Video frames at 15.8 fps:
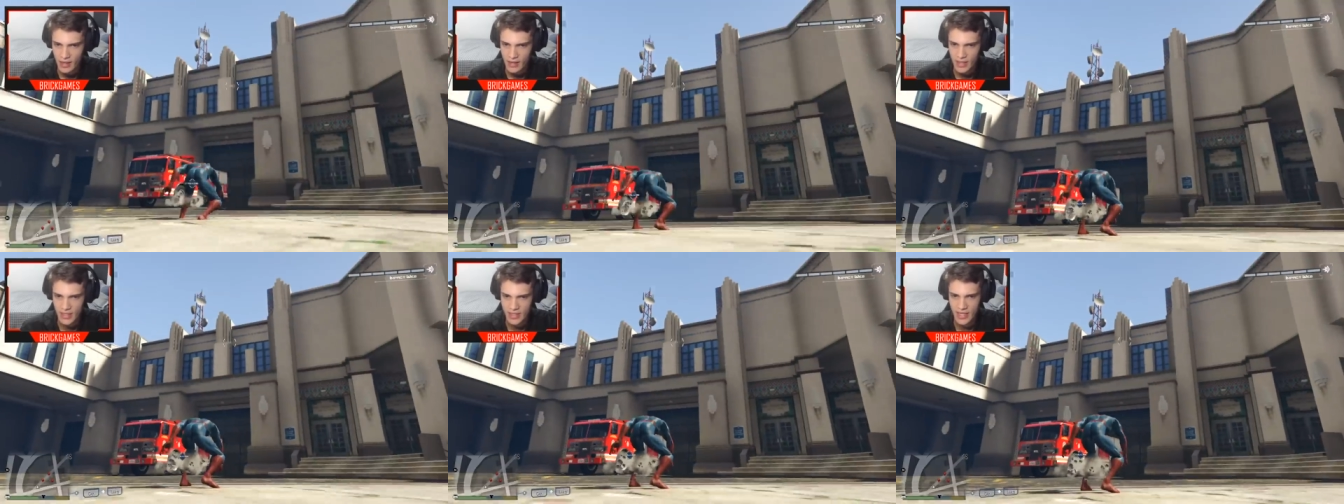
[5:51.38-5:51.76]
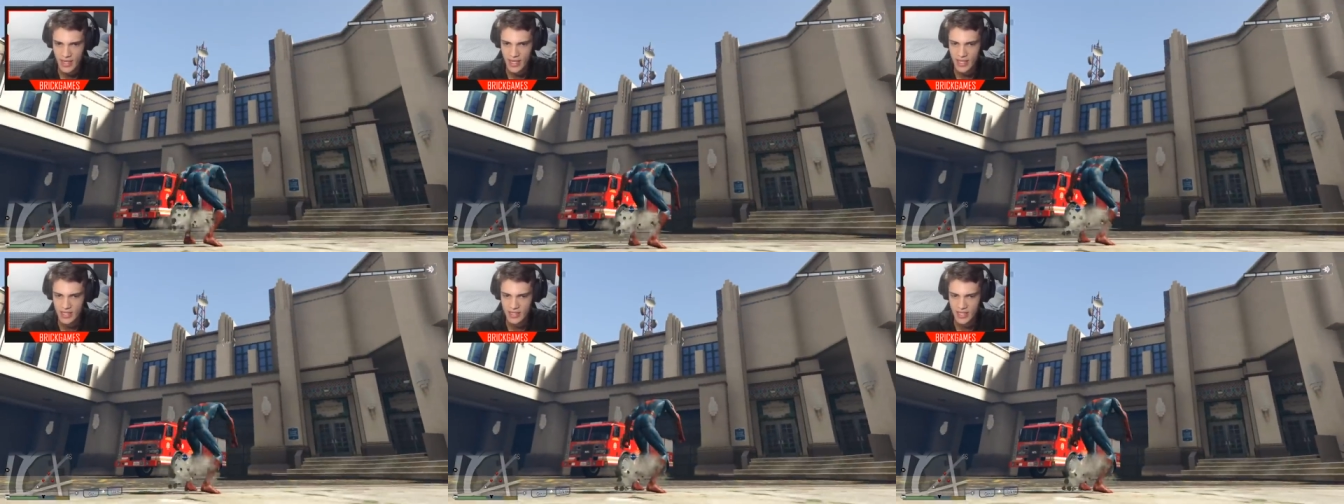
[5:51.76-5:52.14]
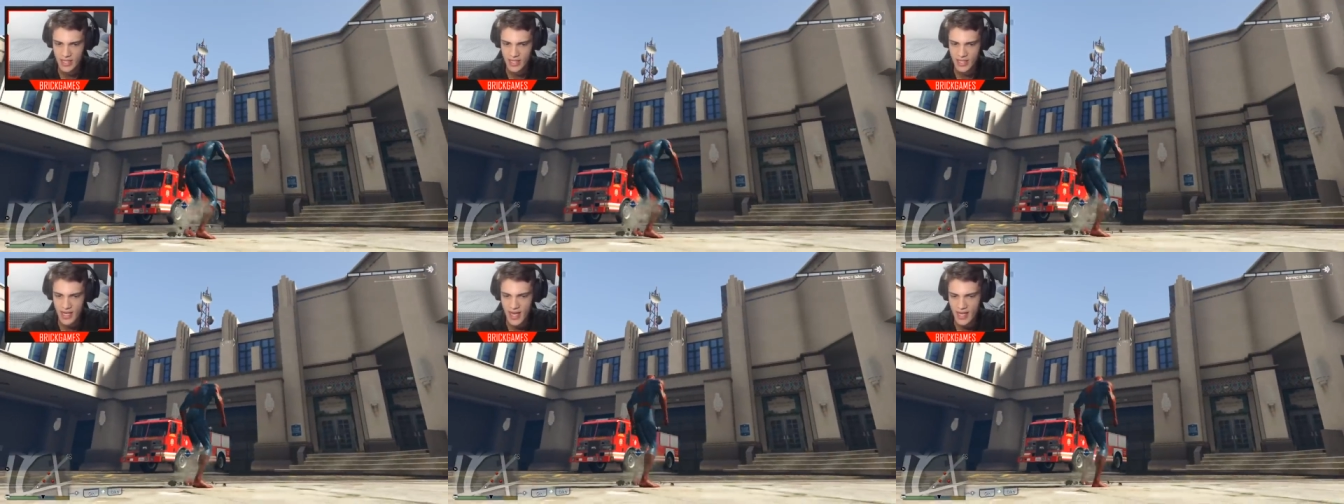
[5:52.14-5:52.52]
Cadê eles,
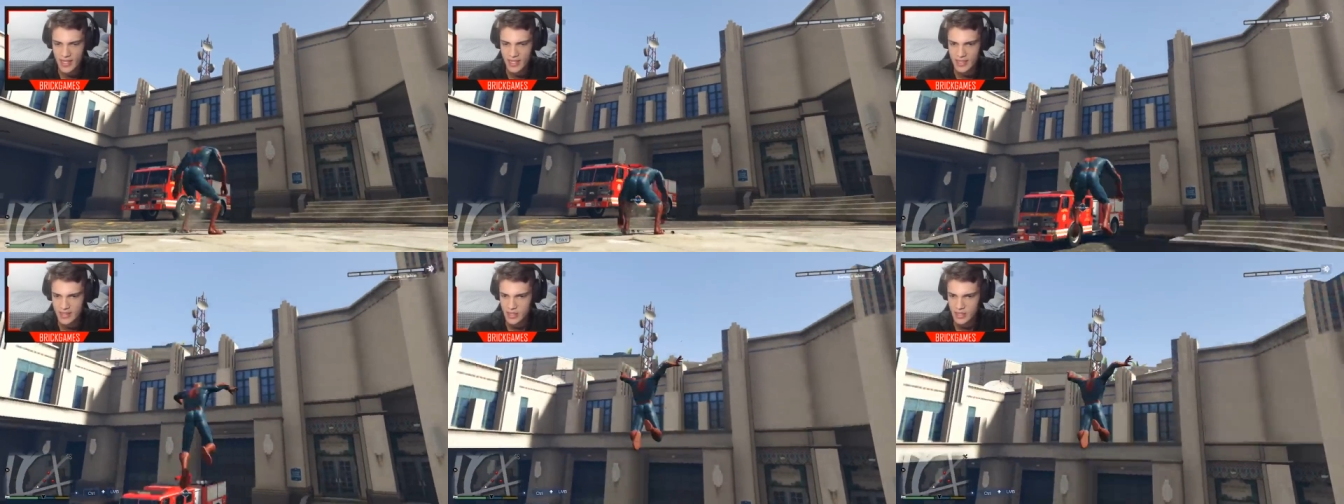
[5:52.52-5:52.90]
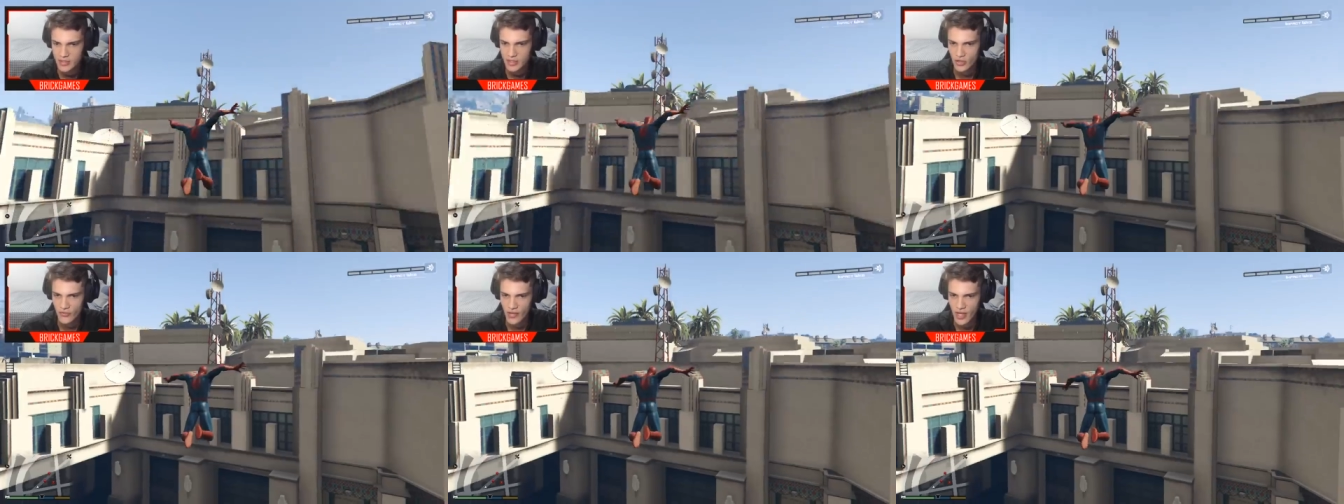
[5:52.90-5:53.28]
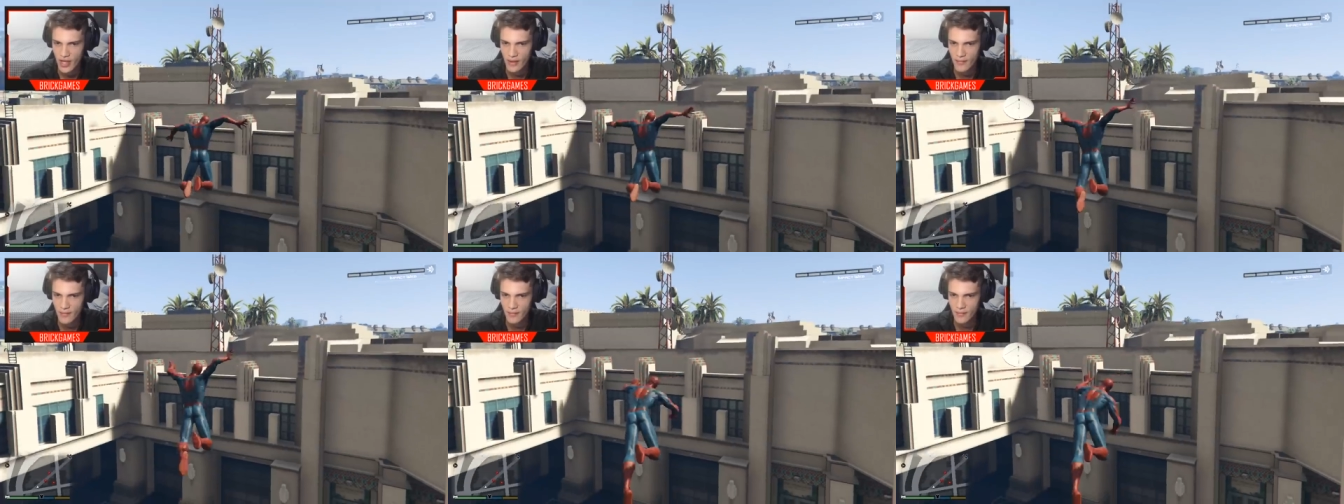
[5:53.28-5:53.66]
cadê eles? Deixa eu ver.